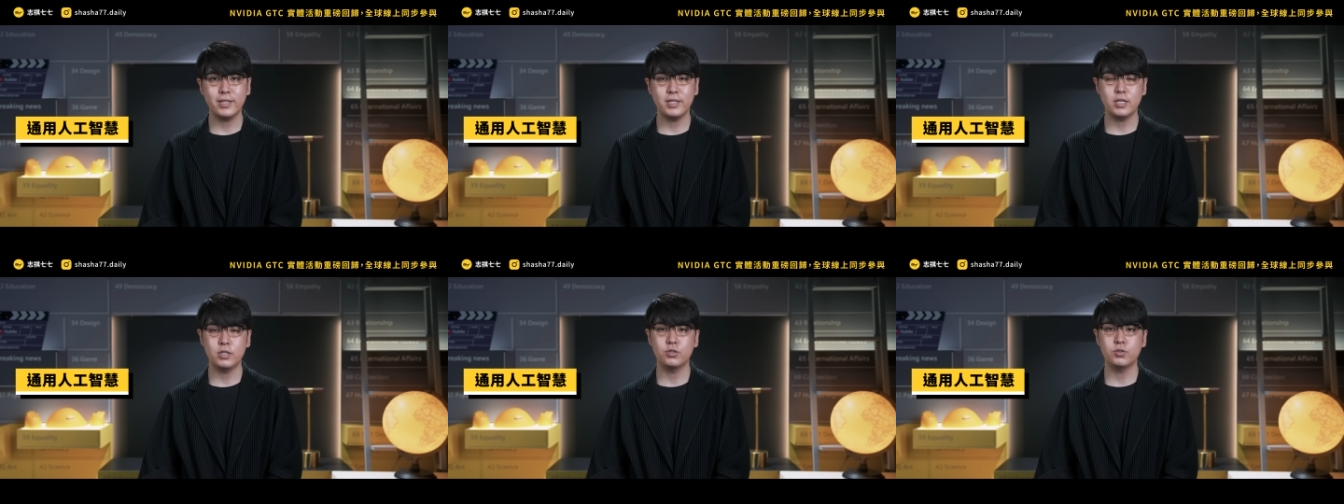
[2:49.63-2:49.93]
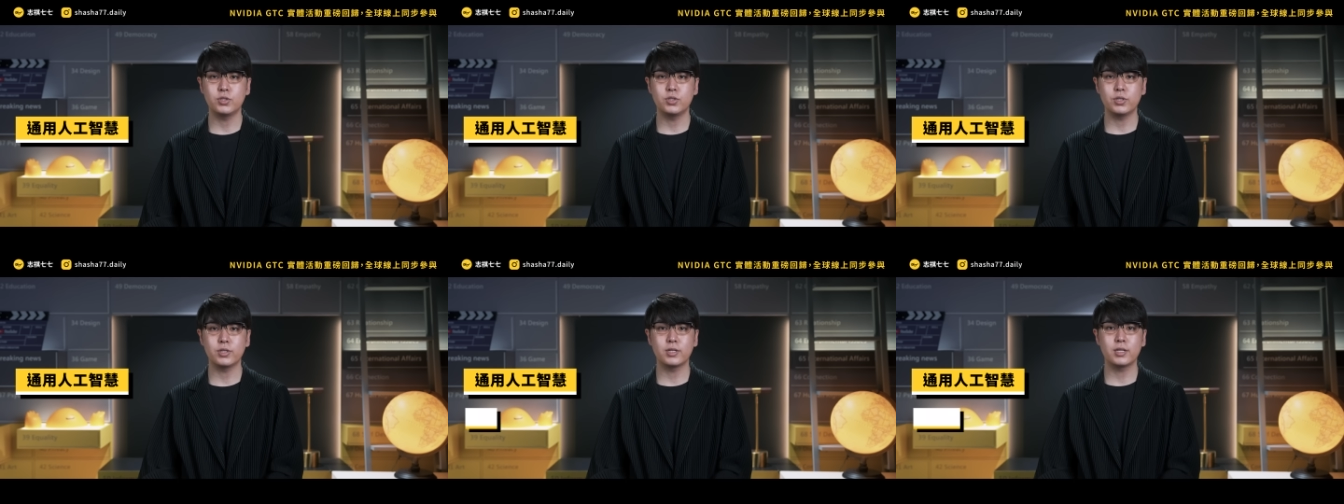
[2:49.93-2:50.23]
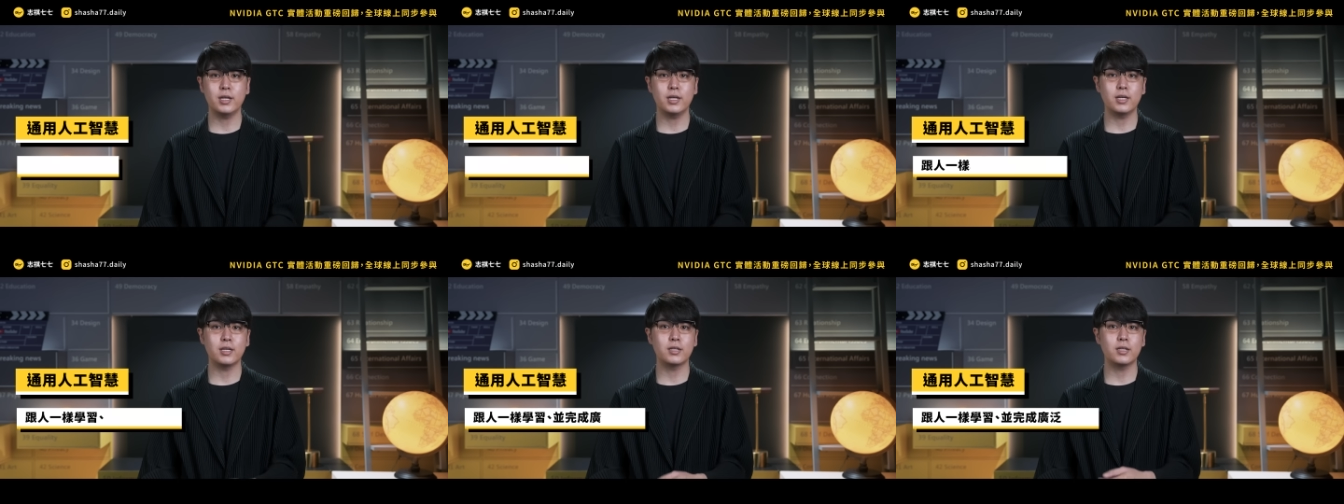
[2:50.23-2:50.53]
也就是
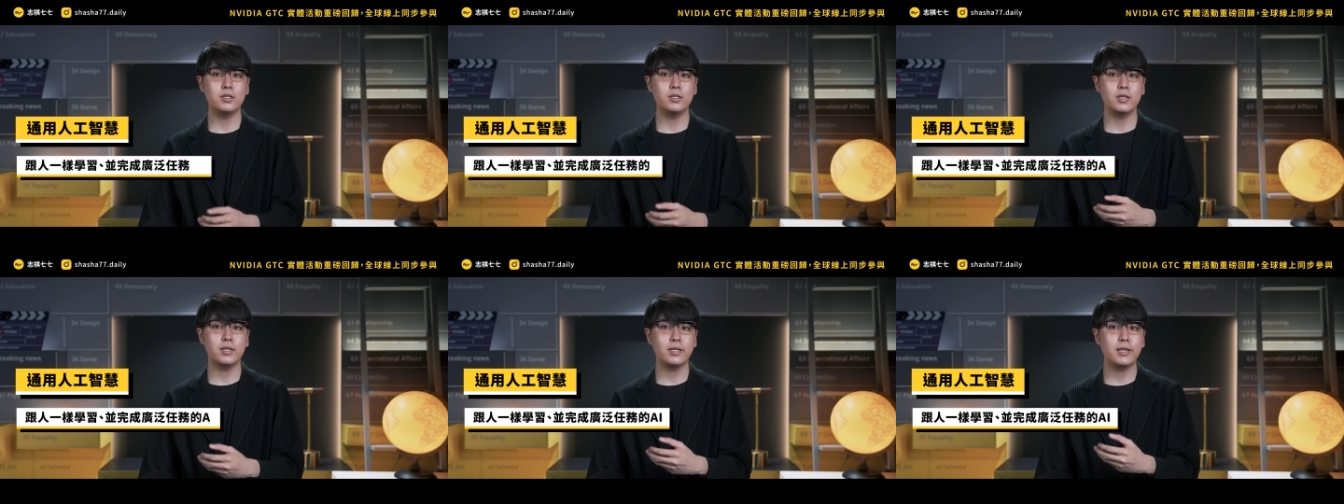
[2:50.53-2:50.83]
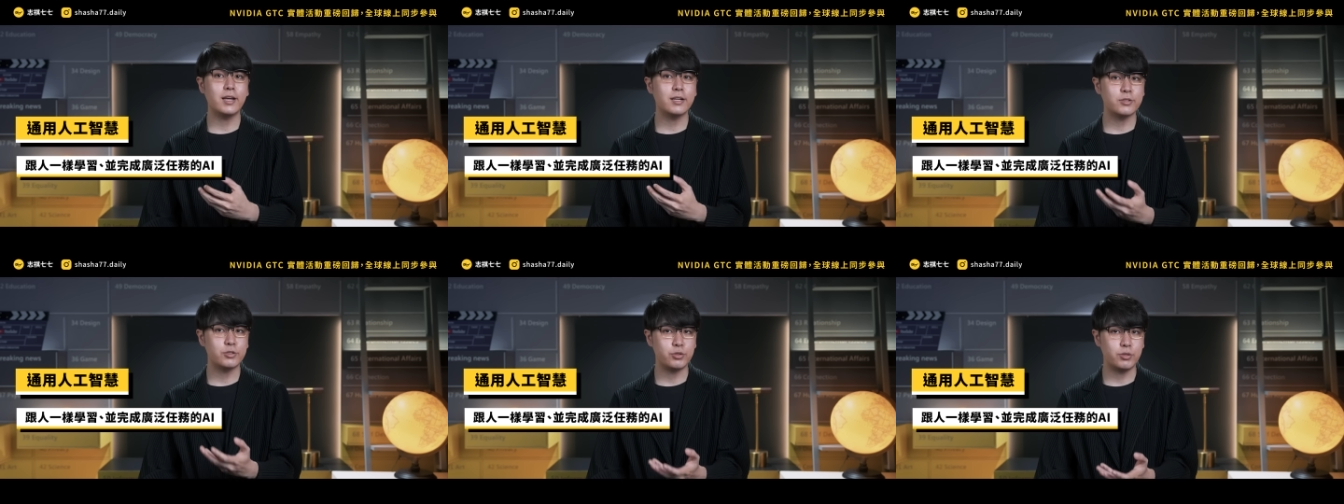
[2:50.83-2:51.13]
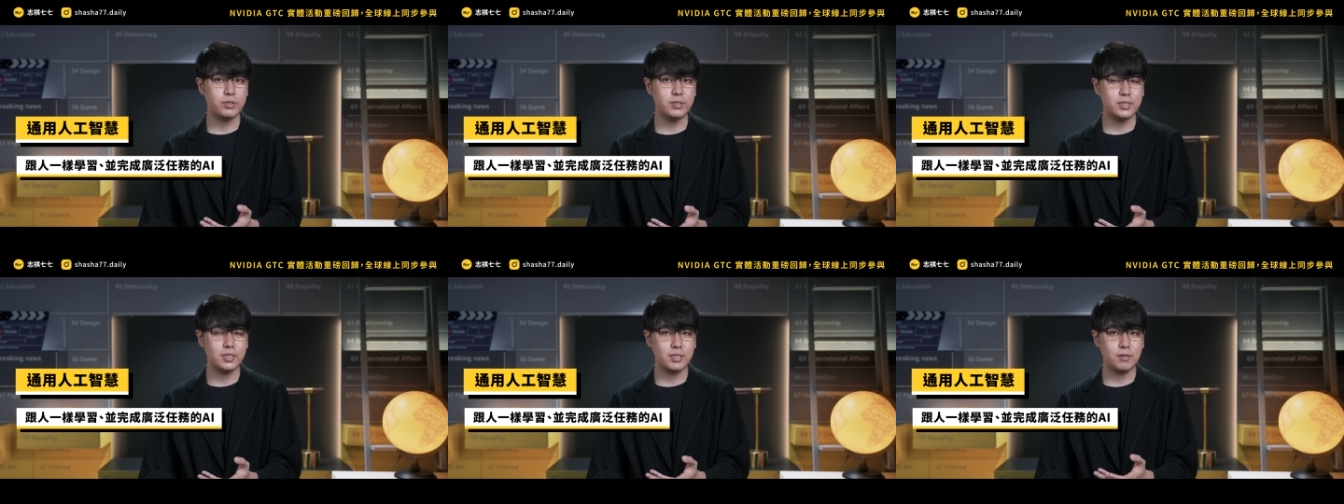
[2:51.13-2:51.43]
可以跟人一样
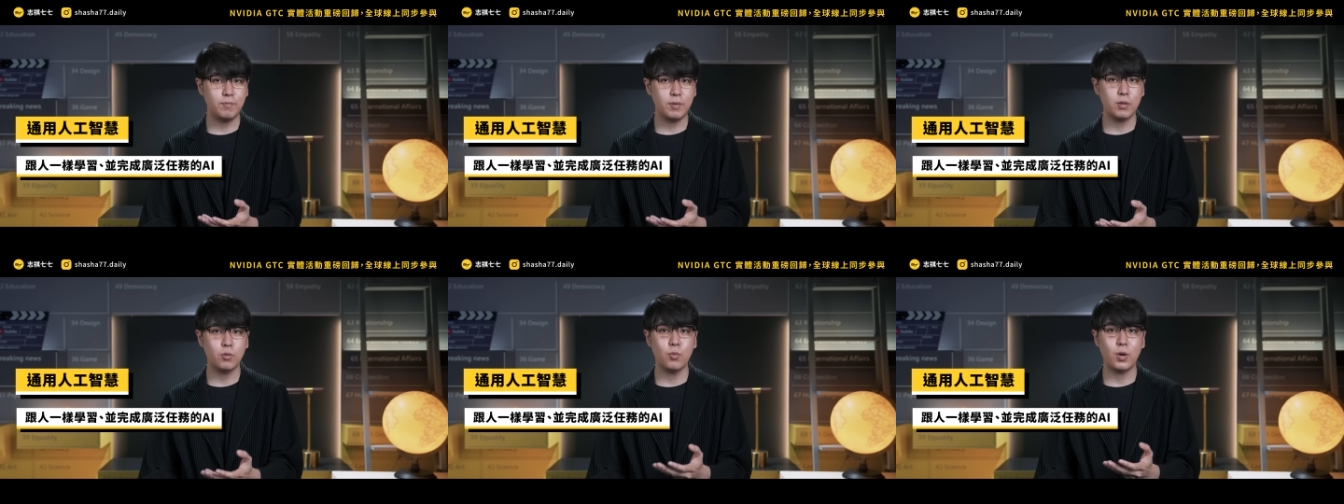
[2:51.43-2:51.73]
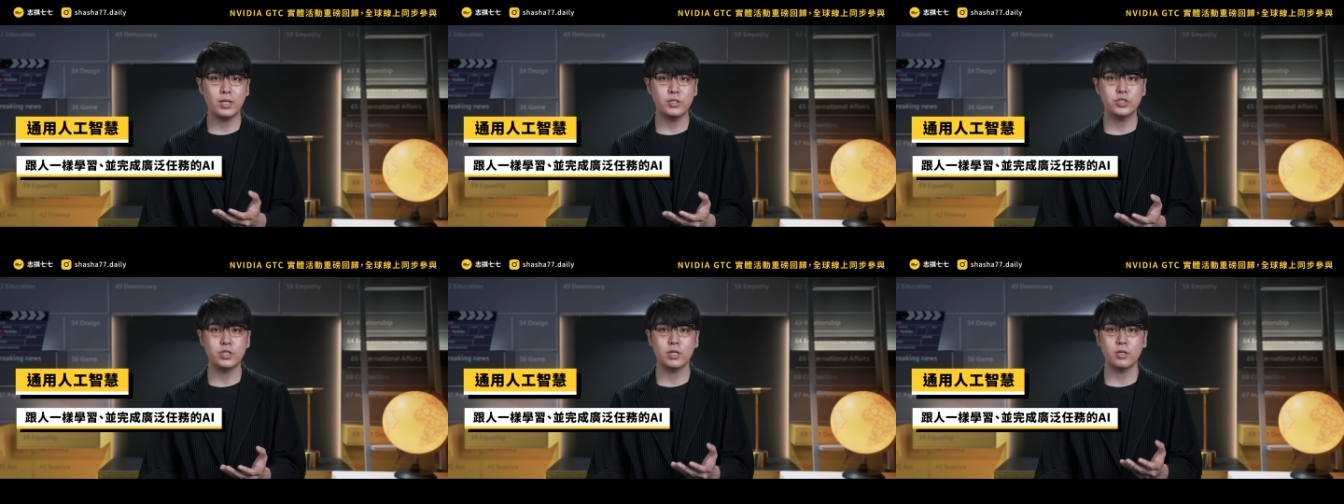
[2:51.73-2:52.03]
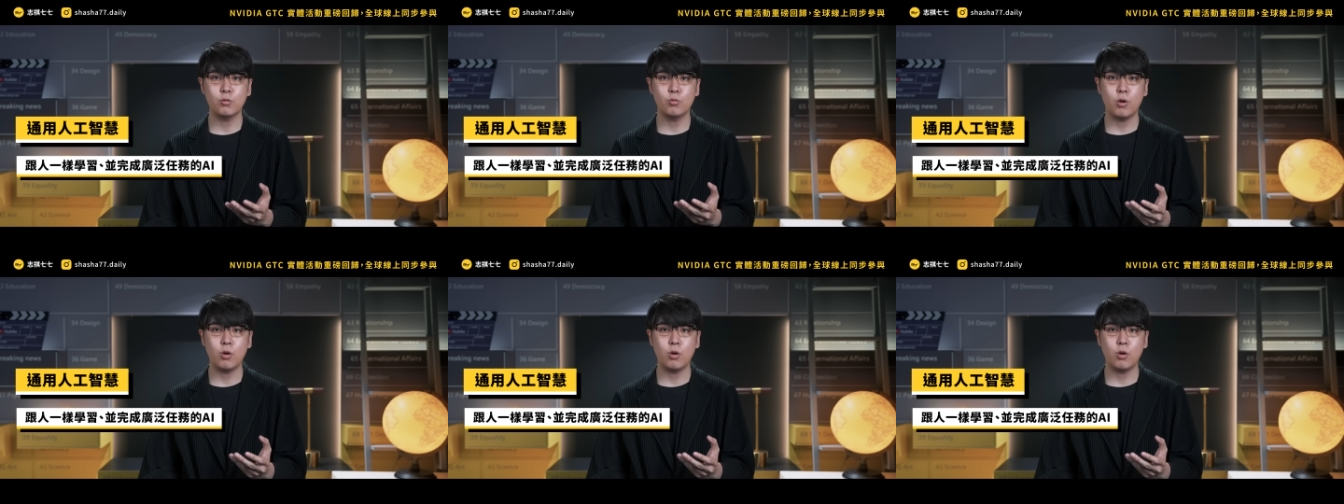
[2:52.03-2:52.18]
学习并完成